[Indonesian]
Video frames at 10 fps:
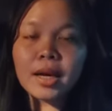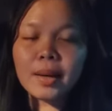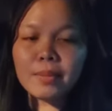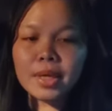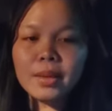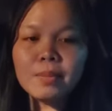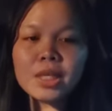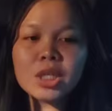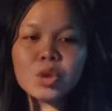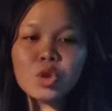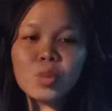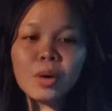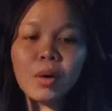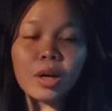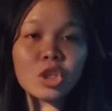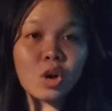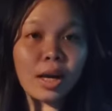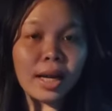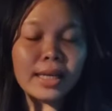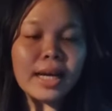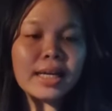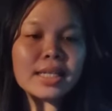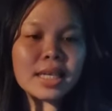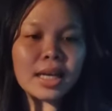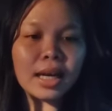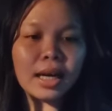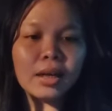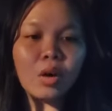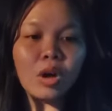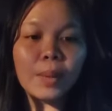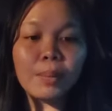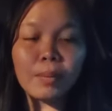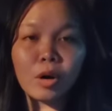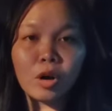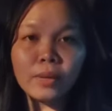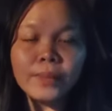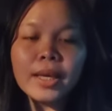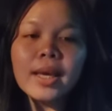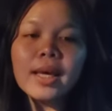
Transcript: Kami bersetuju bahwa soalan yang dicadangkan oleh pemohon